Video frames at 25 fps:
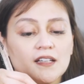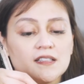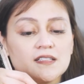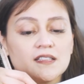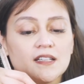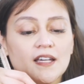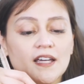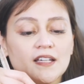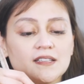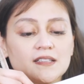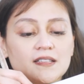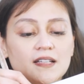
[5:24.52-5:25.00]
it
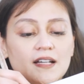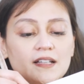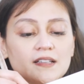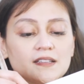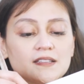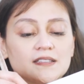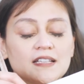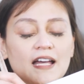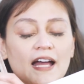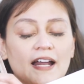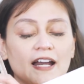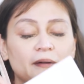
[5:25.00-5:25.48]
says
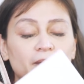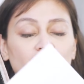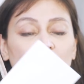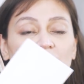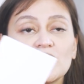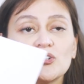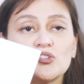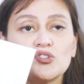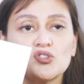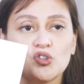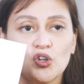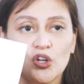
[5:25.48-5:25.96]
that sana
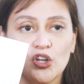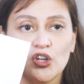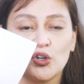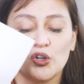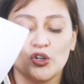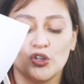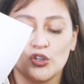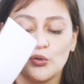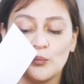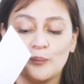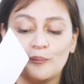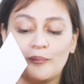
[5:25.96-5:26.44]
ma-enjoy ko
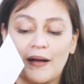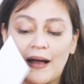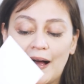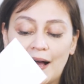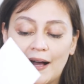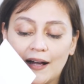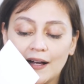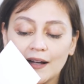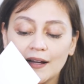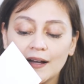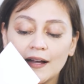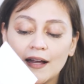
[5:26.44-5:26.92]
yung
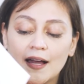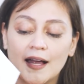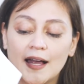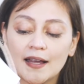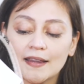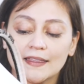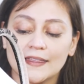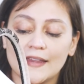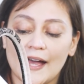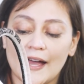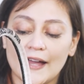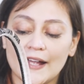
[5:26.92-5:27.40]
bag
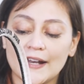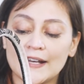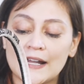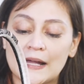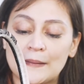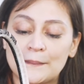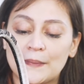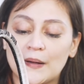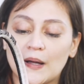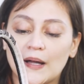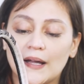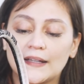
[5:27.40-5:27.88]
dahil
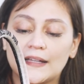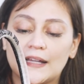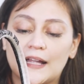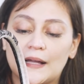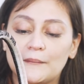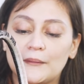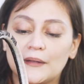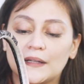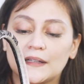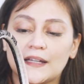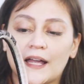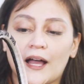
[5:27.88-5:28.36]

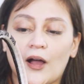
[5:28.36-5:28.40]
napakadaming